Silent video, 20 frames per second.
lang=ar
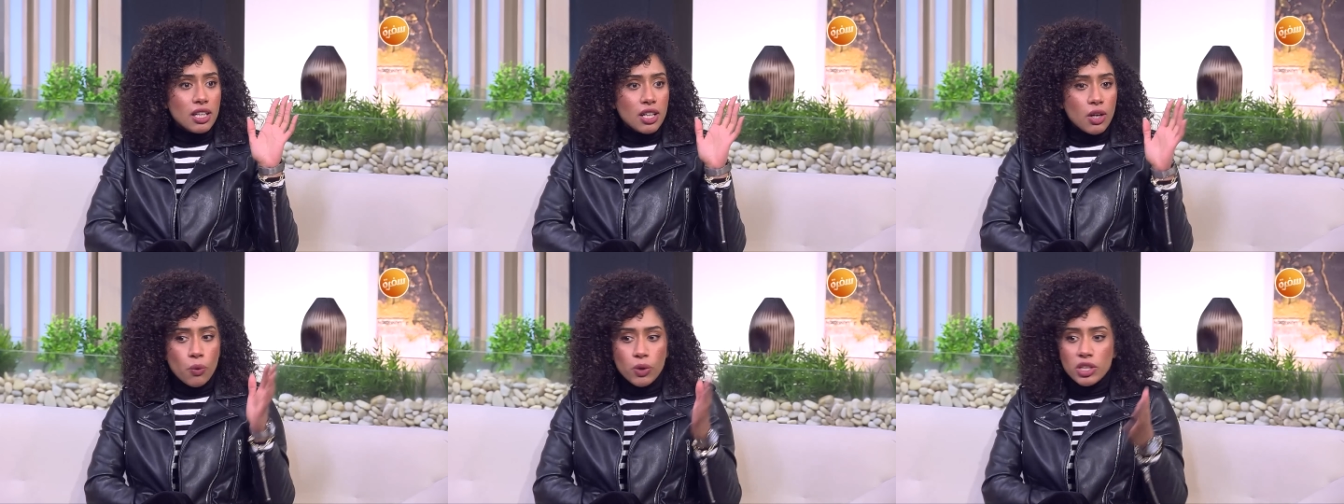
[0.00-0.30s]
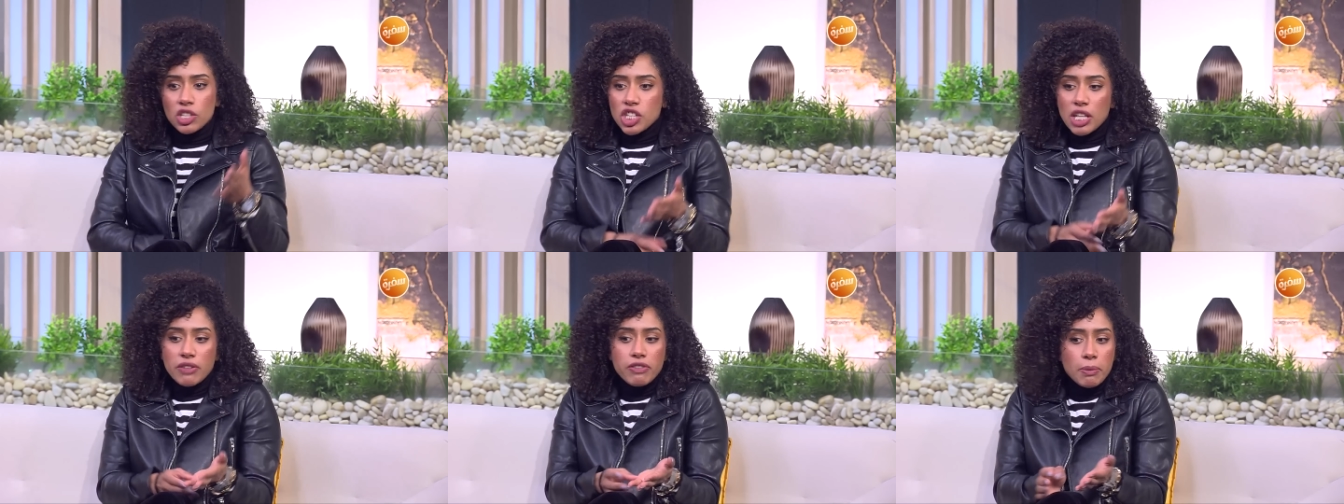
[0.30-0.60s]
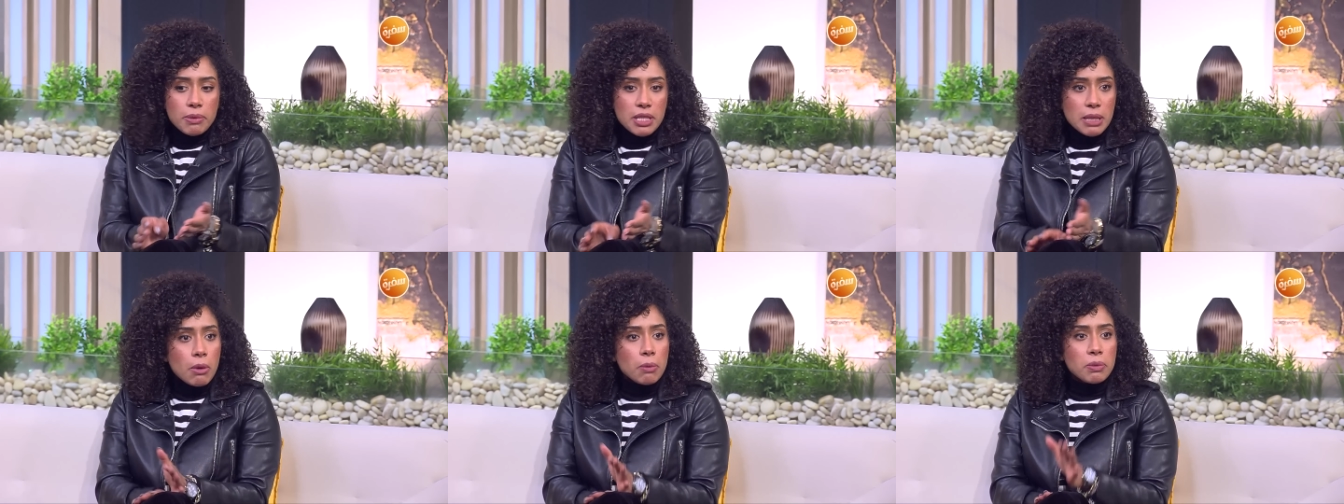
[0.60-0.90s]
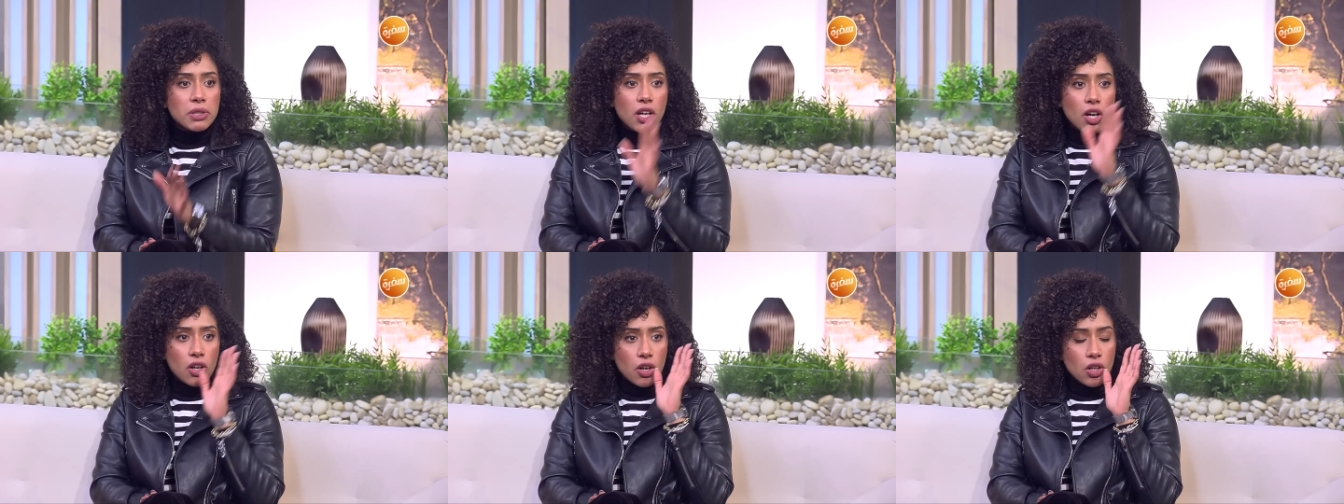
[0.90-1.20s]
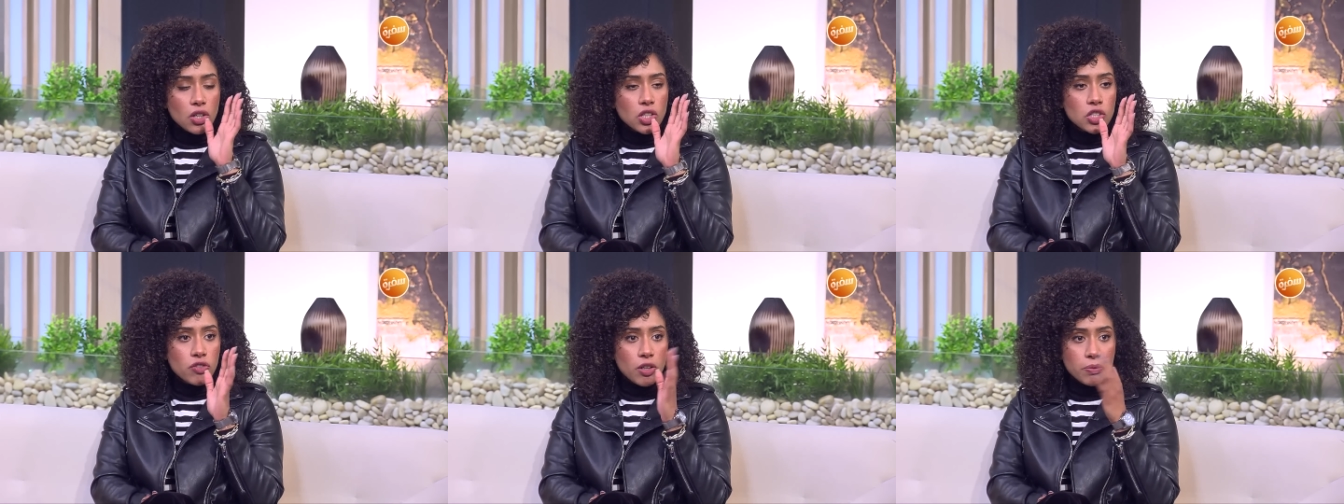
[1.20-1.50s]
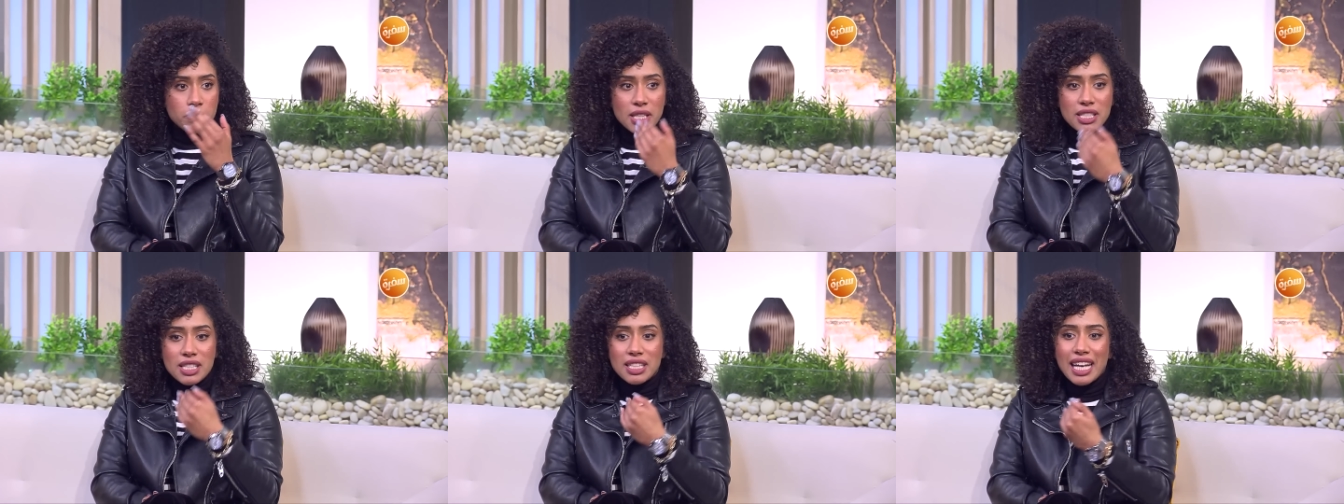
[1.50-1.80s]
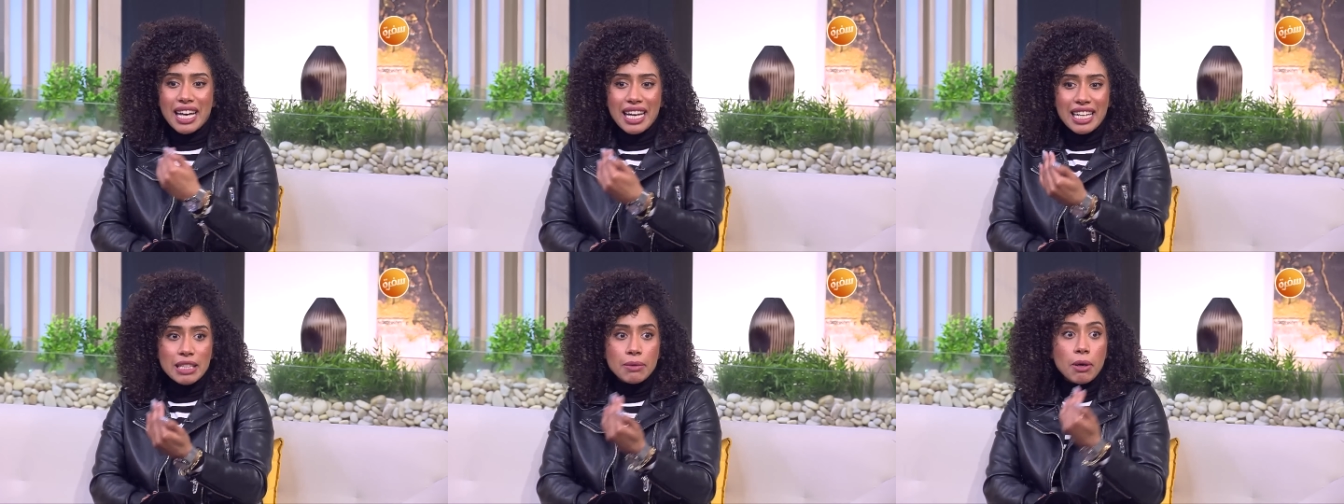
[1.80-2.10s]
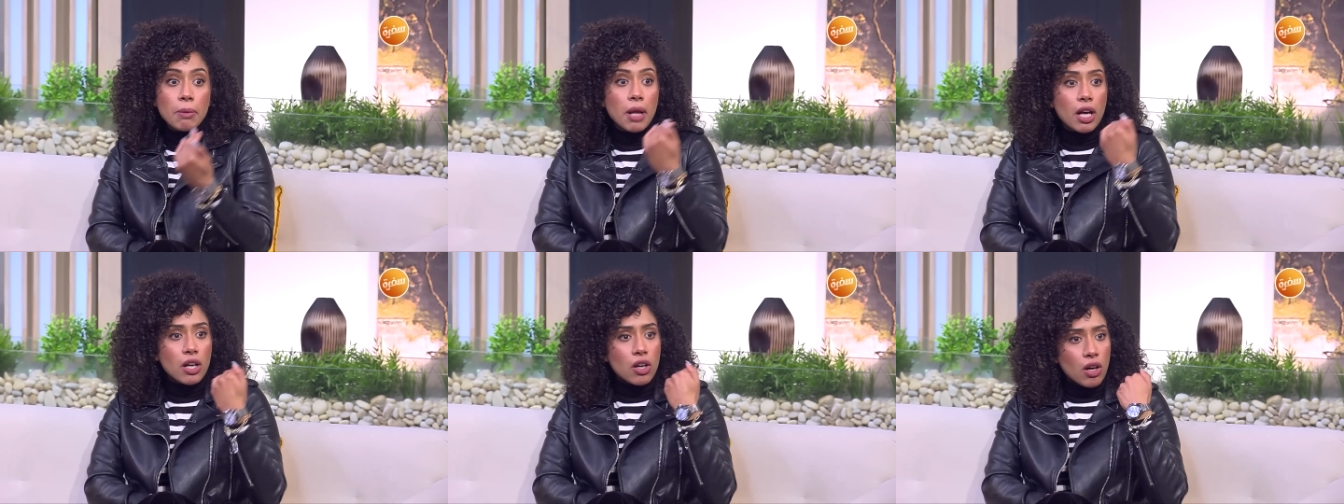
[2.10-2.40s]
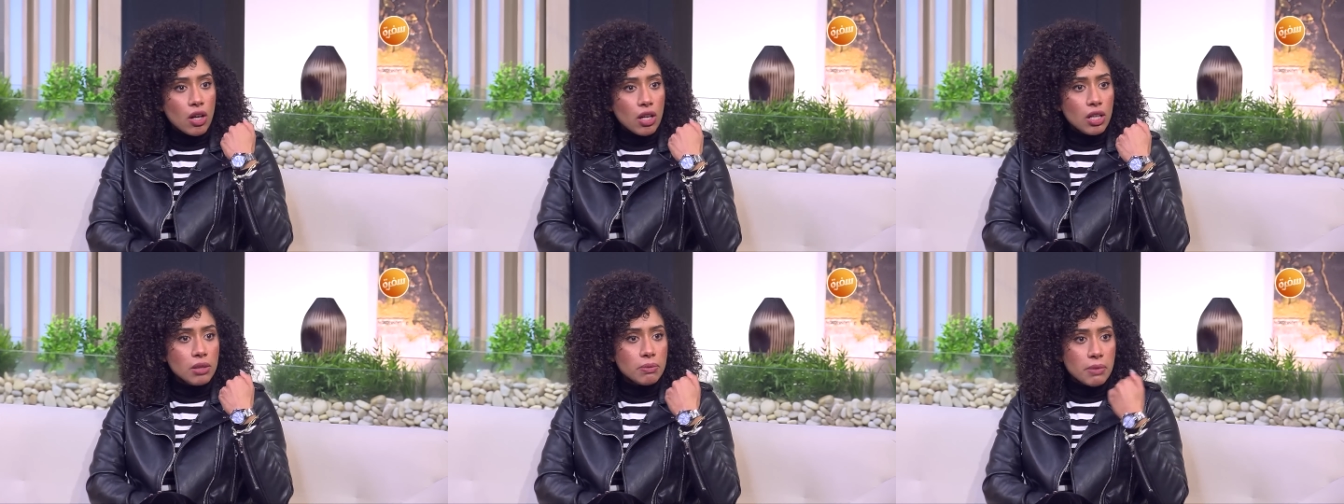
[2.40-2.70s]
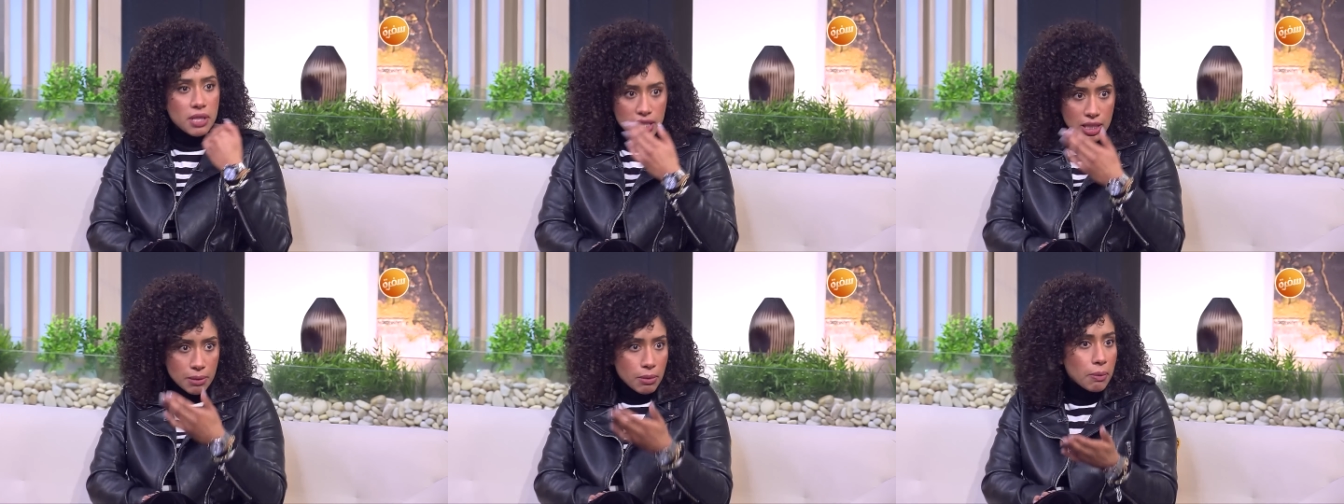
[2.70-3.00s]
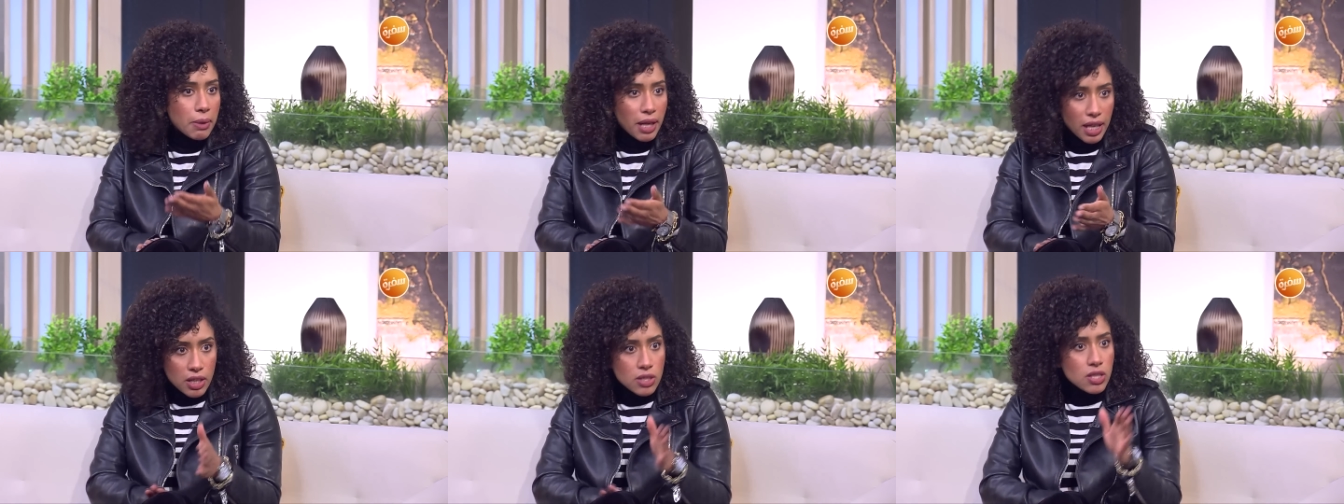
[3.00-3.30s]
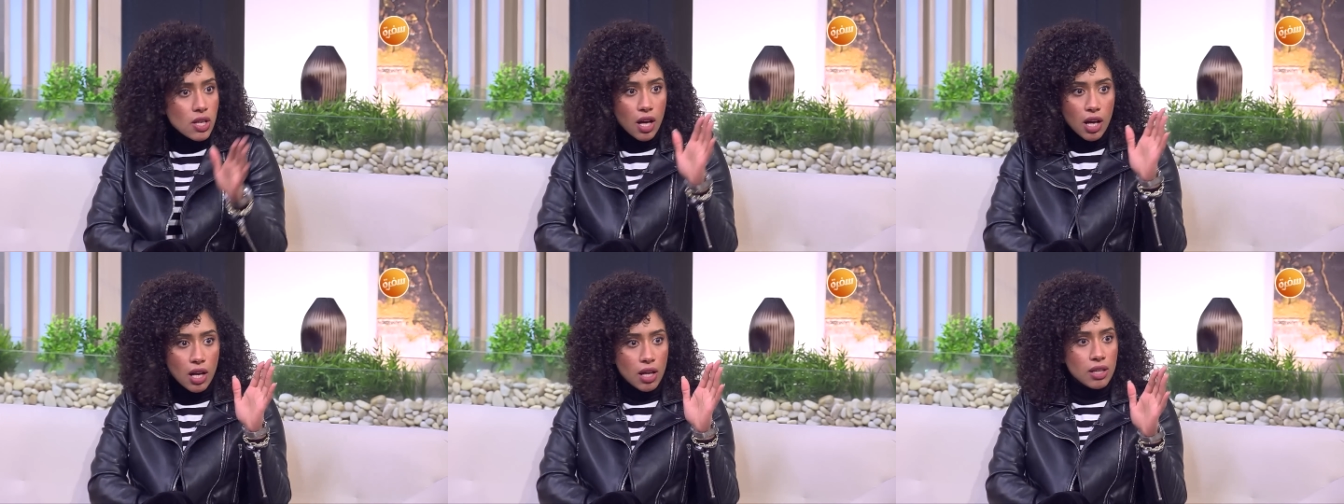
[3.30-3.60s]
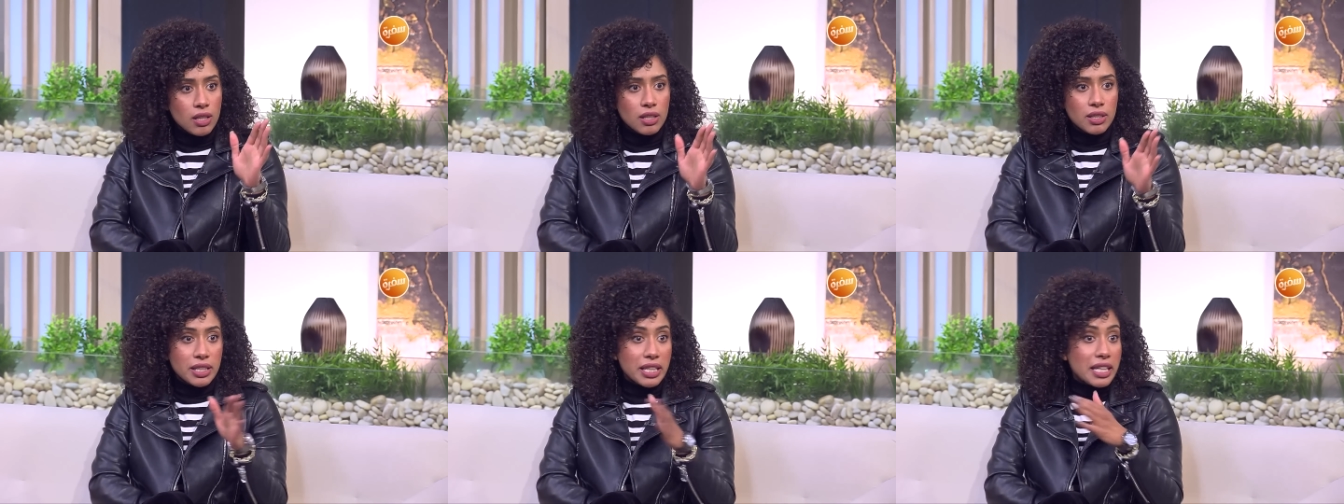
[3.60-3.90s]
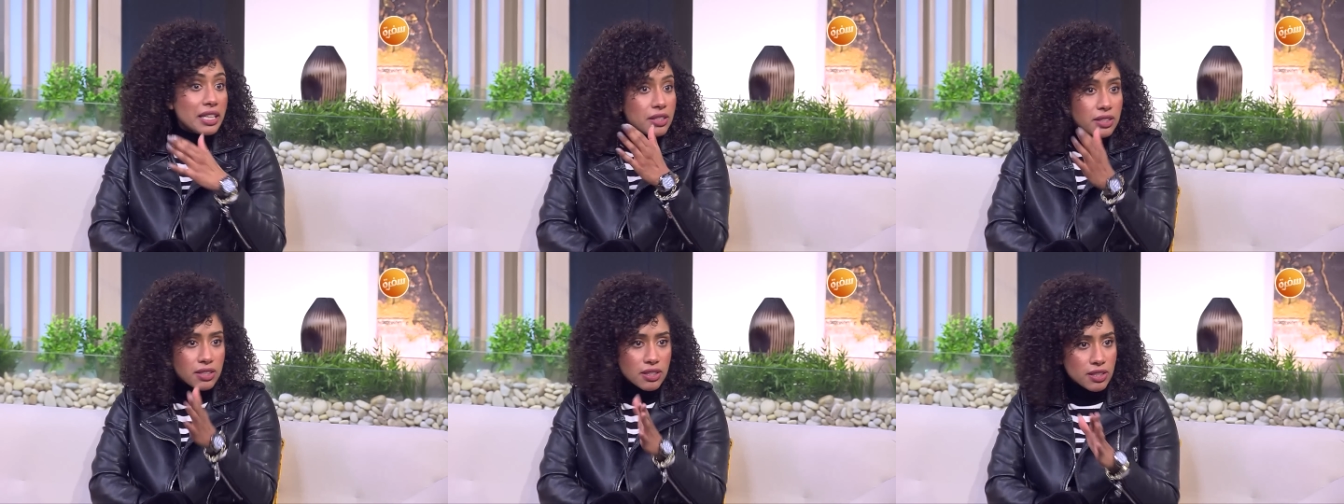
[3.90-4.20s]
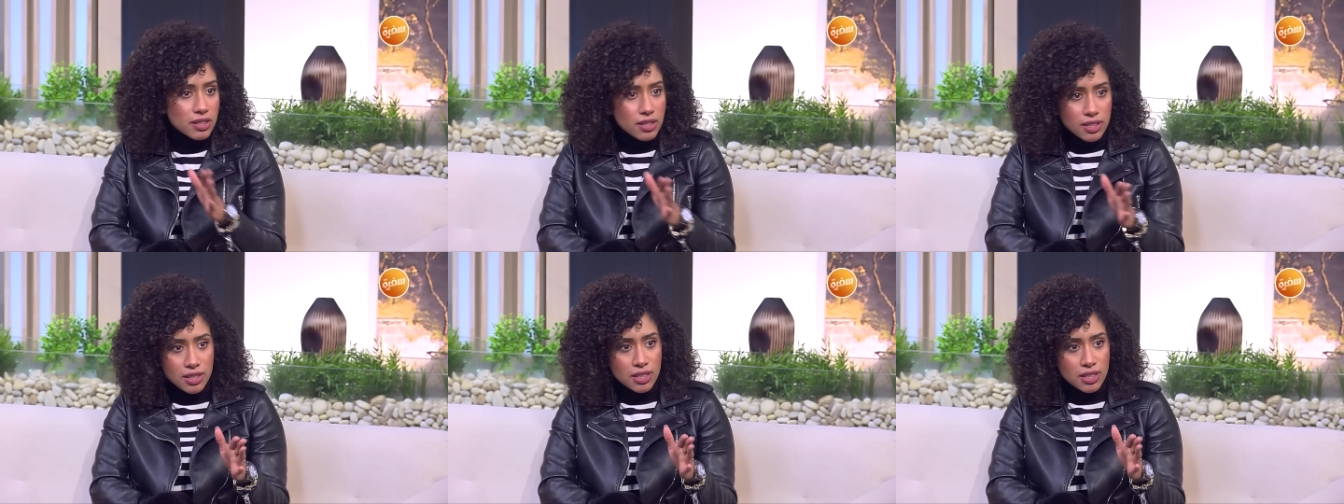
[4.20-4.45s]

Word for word: وانا شايف ان الميزان ما بيتحركش فابتدي اتخيل اني بعمل حاجه غلط بس انا بعمل حاجه صح جدا